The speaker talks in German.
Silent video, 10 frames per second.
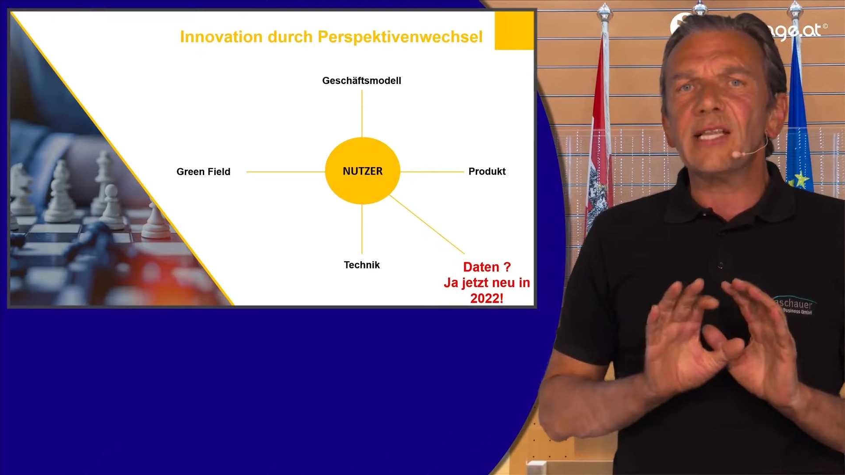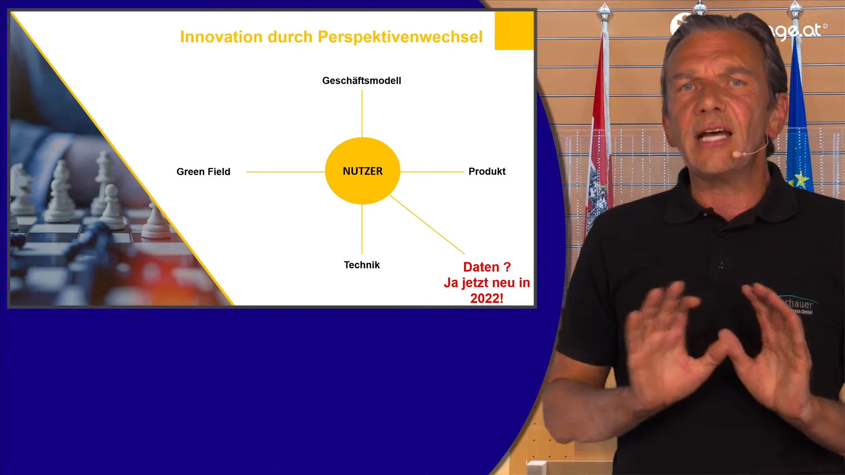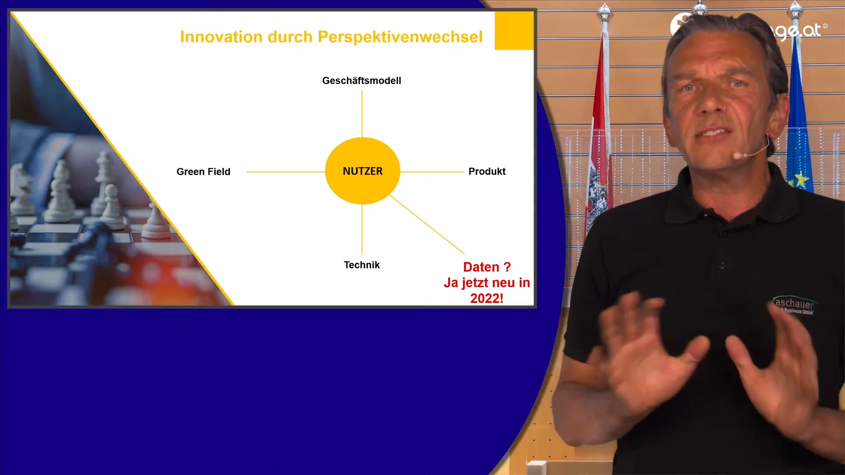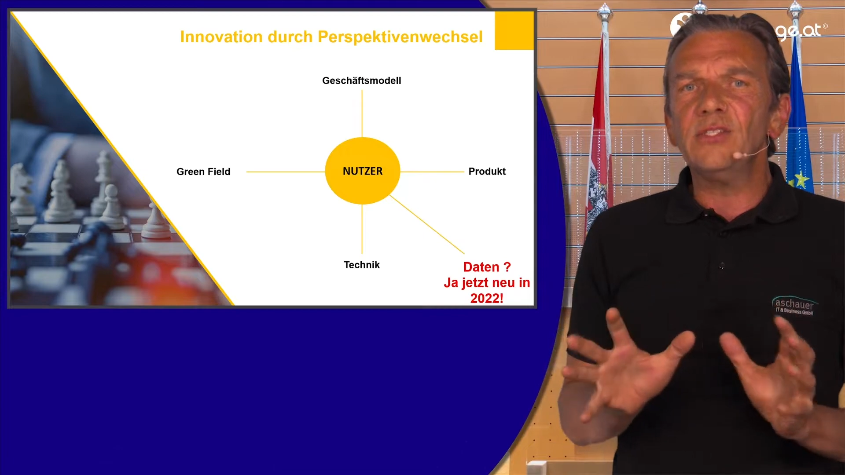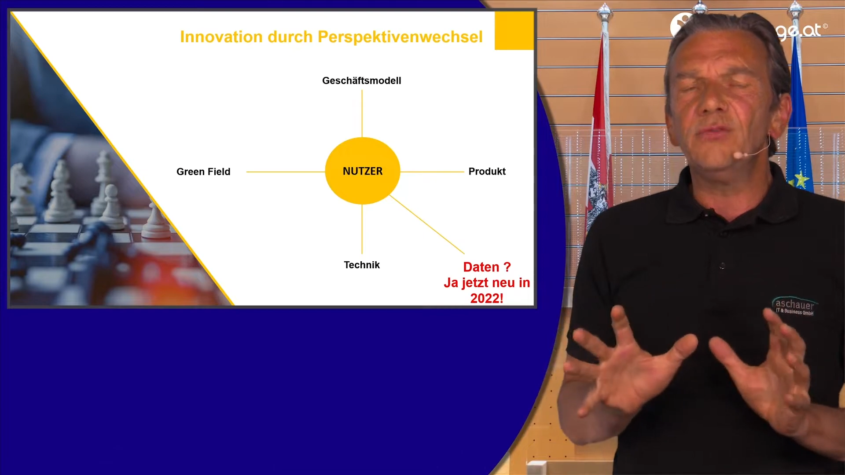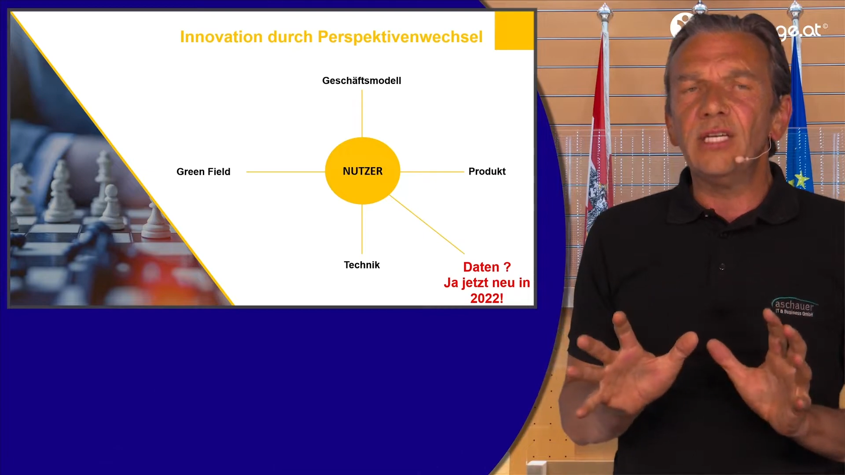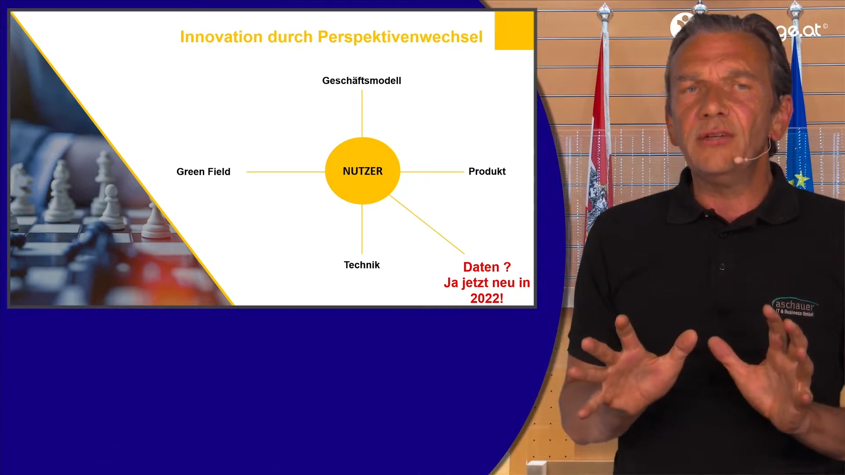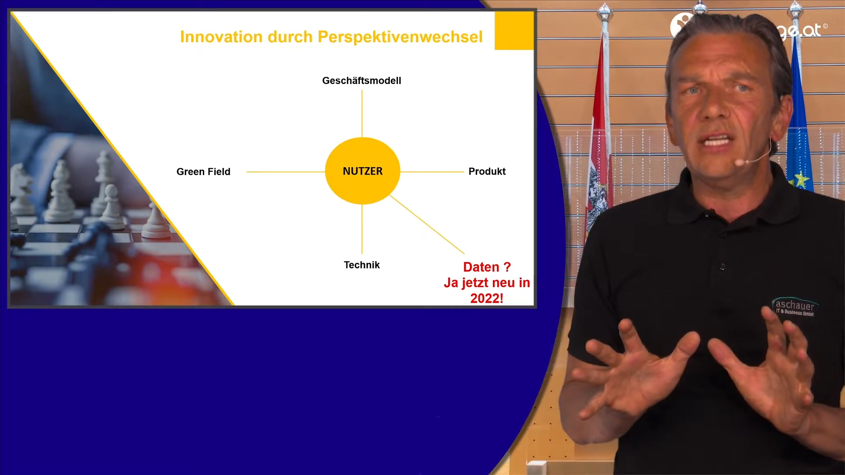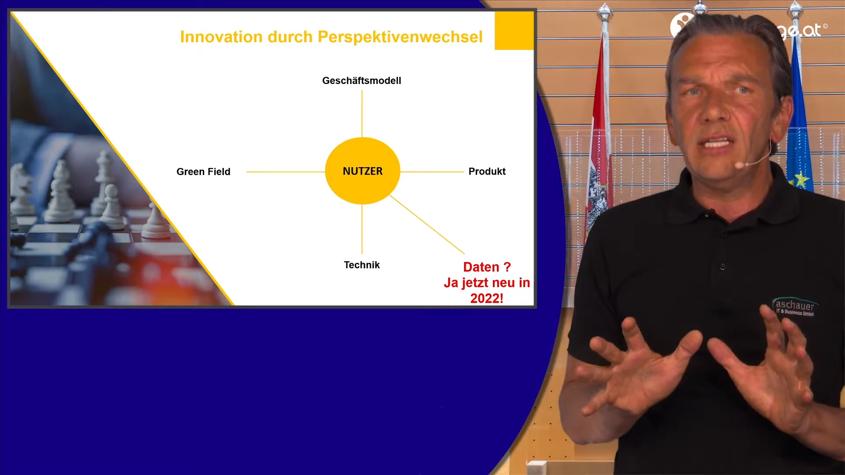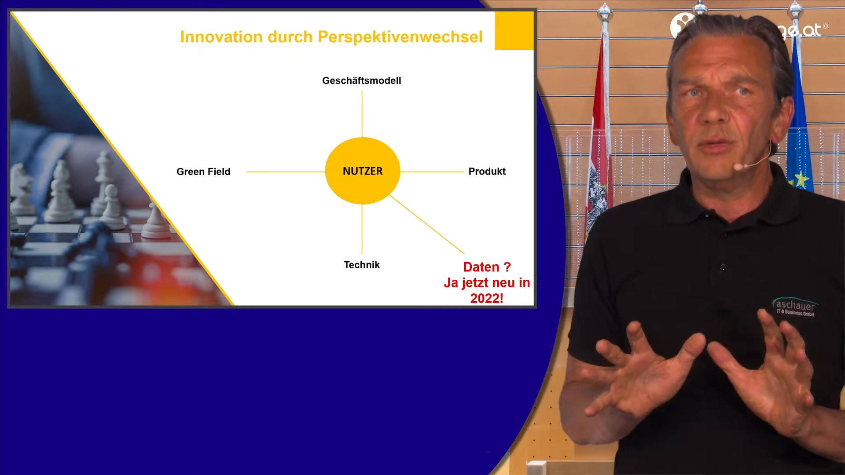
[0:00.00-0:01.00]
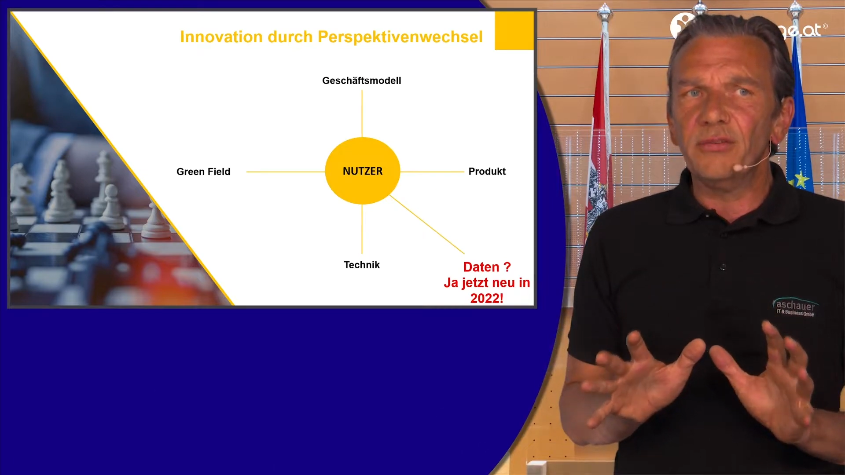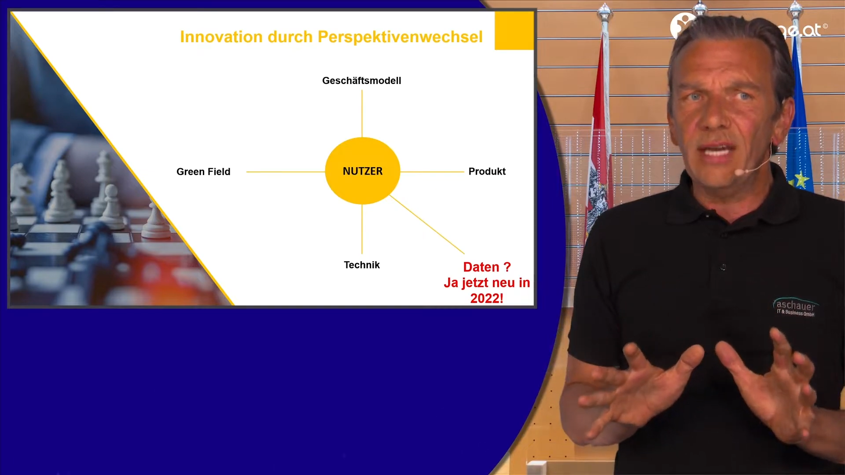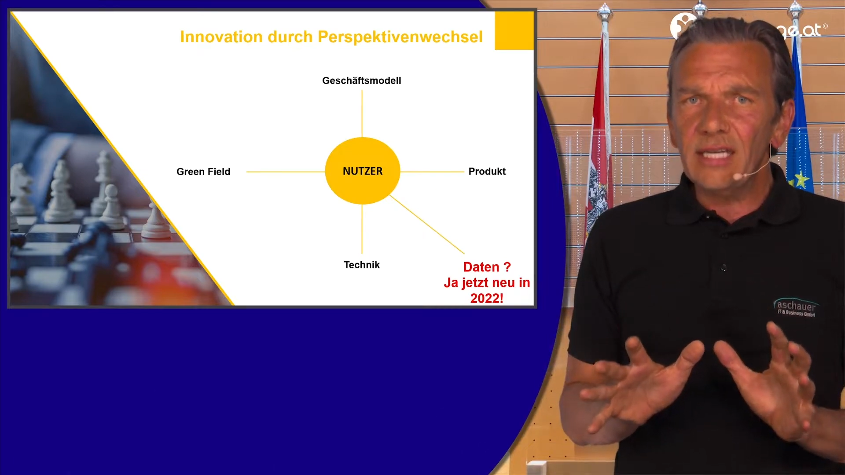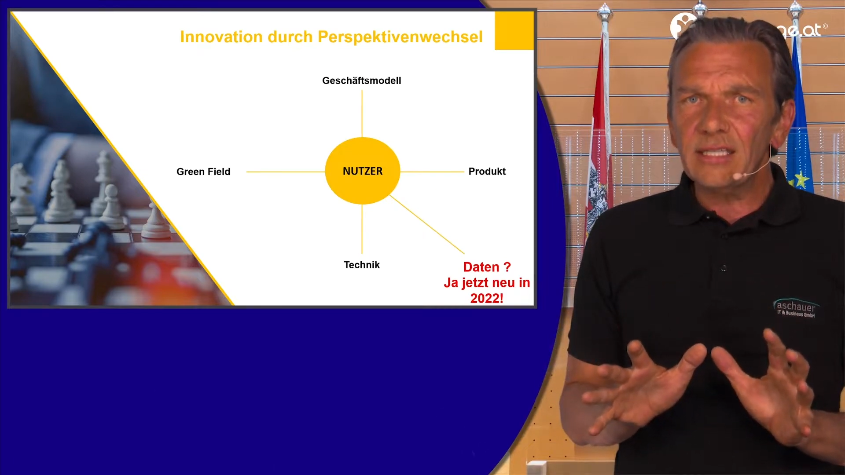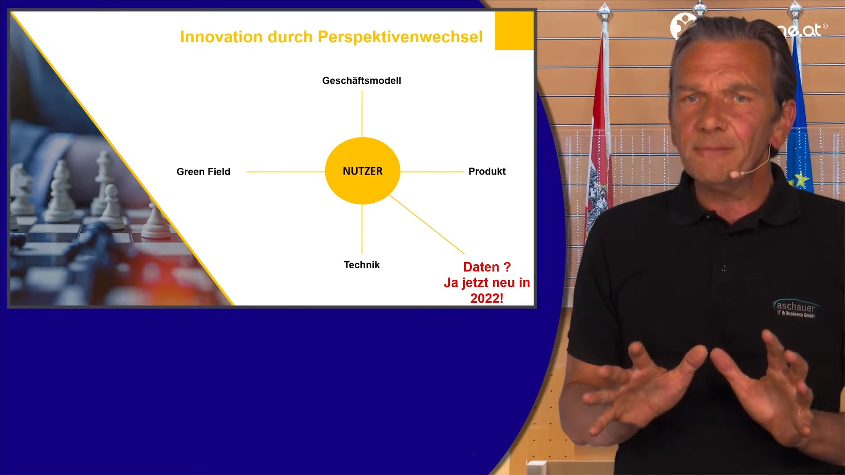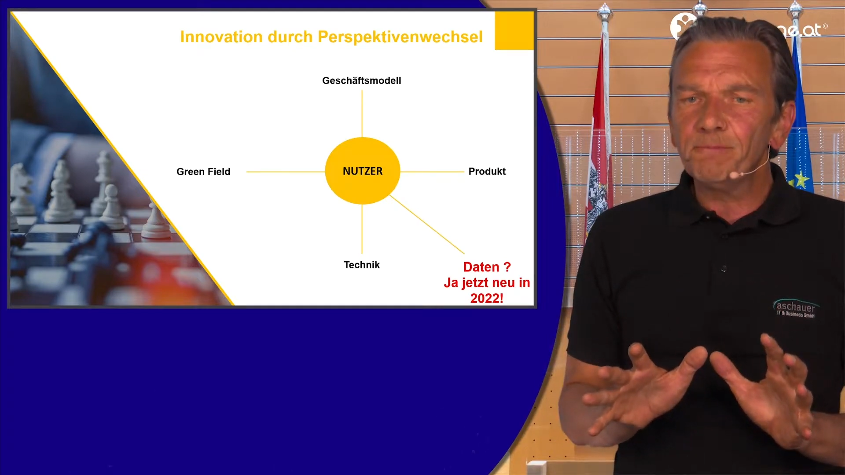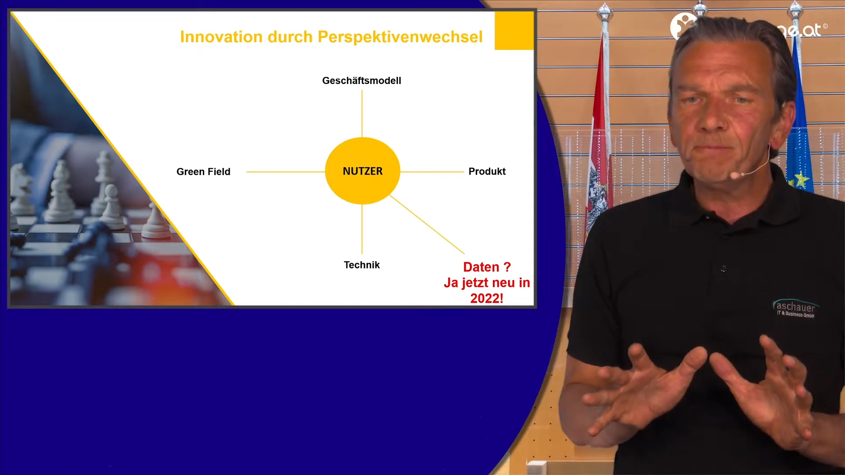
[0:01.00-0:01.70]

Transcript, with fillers: lassen wir lieber weg.